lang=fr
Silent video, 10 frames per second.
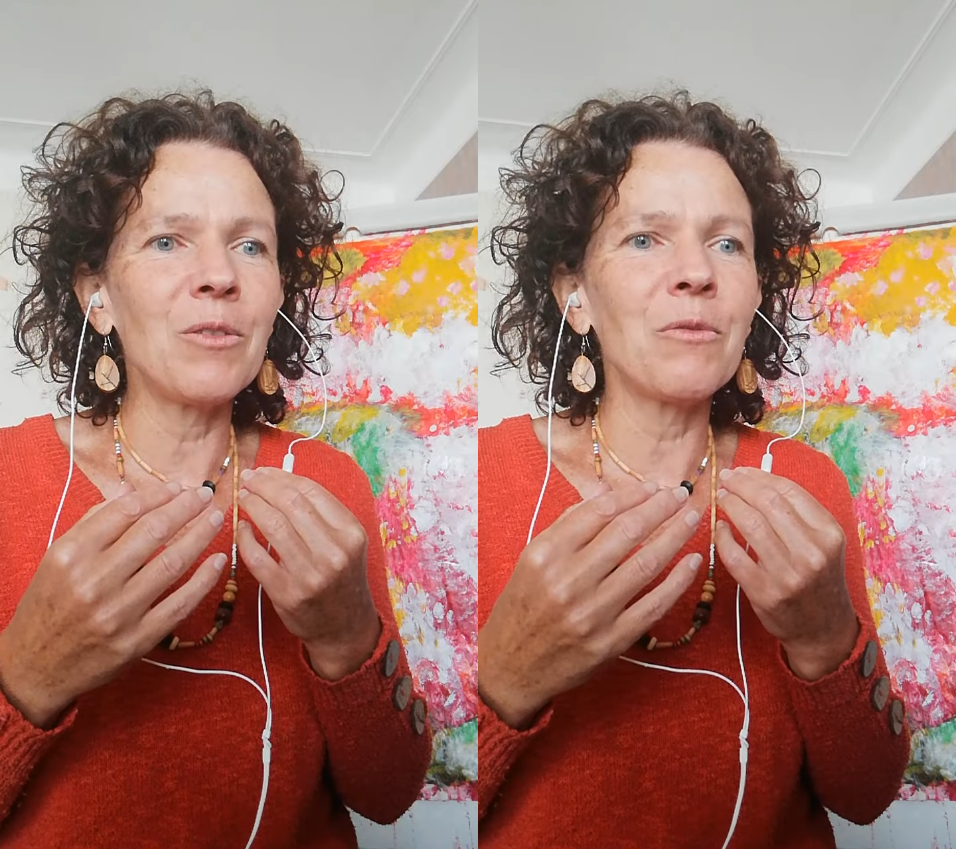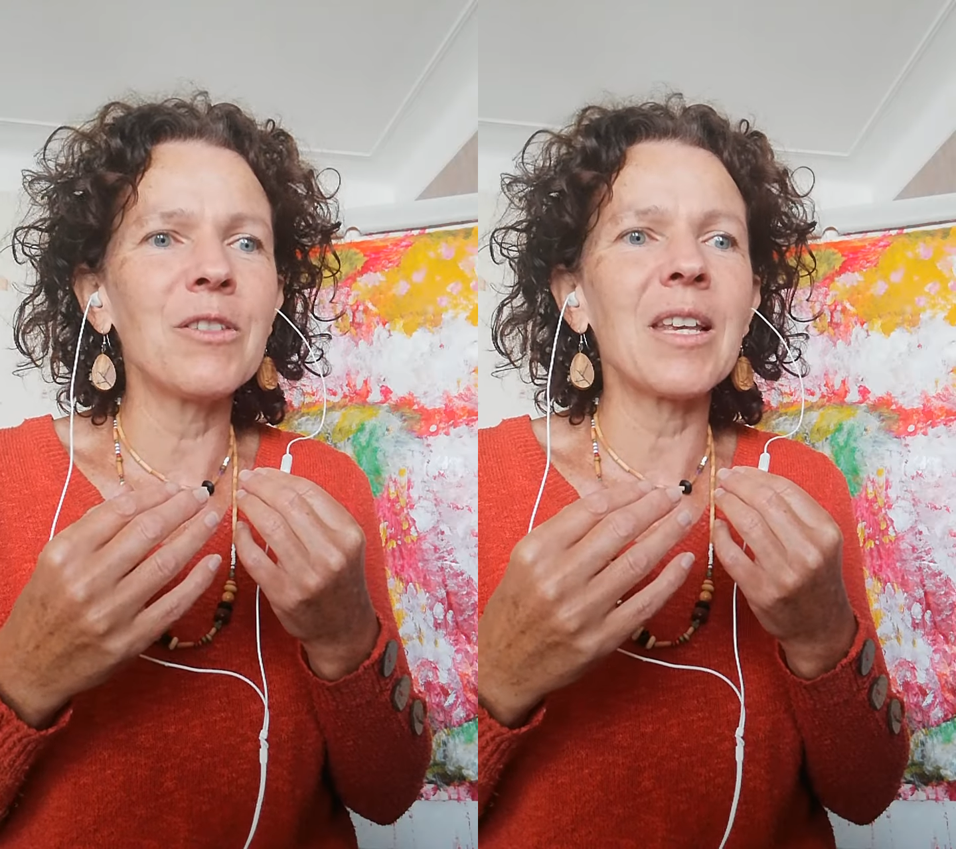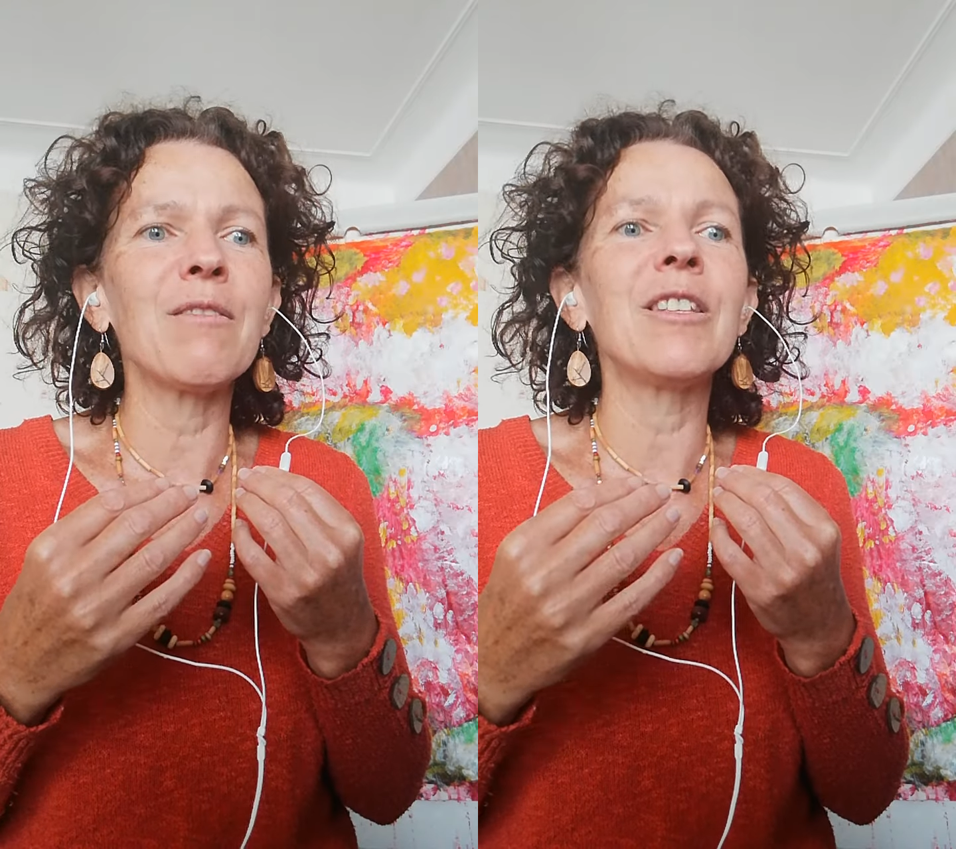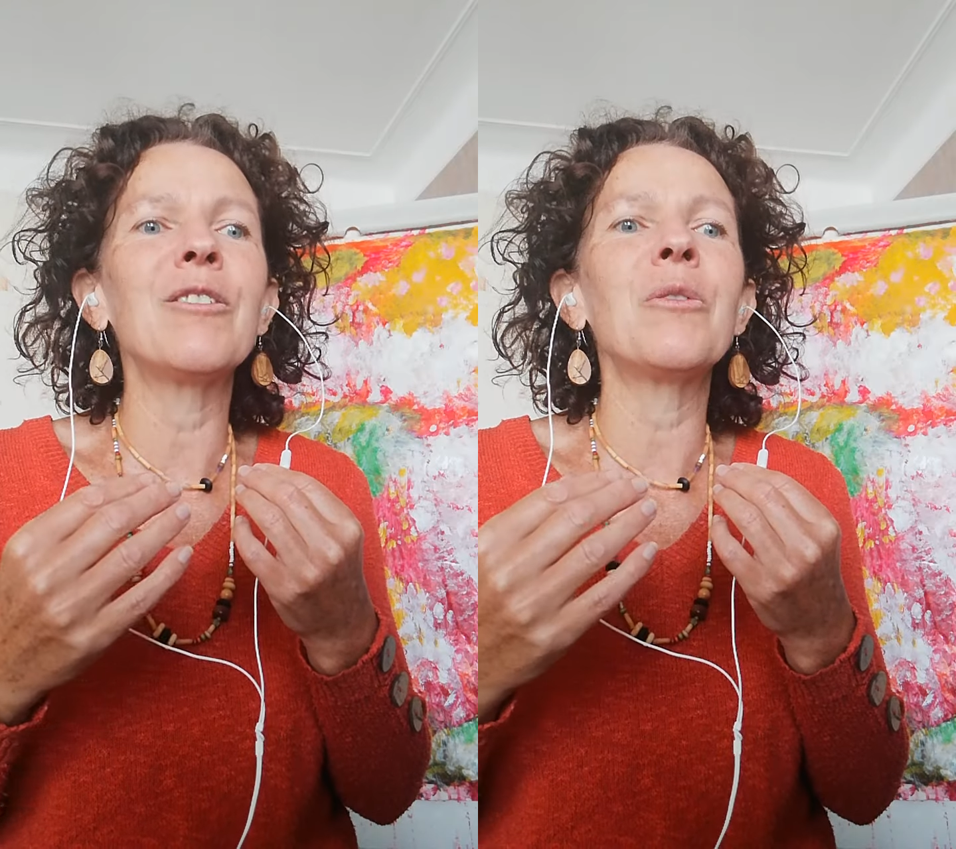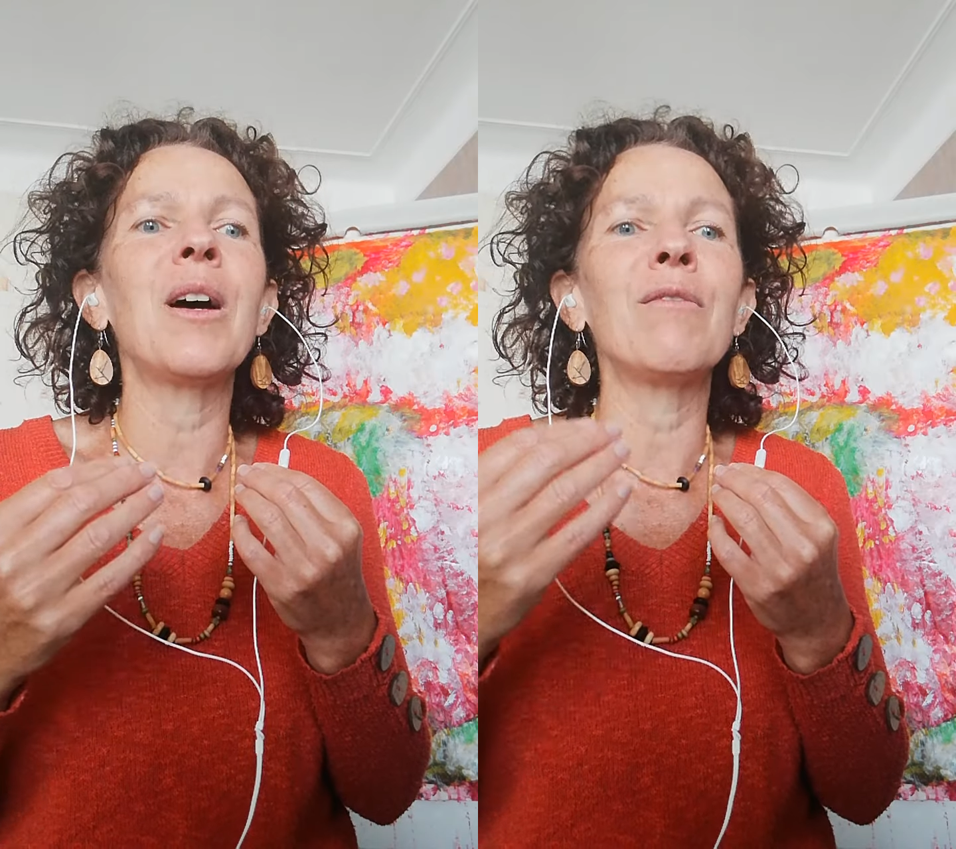Nous vous
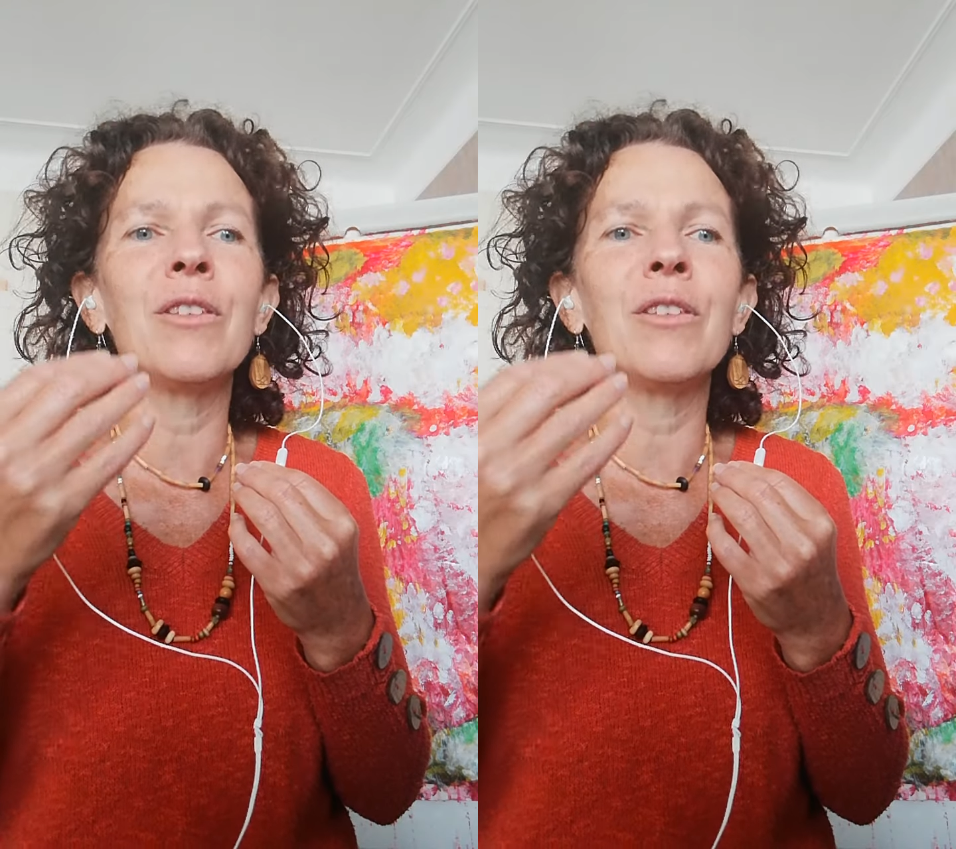invitons à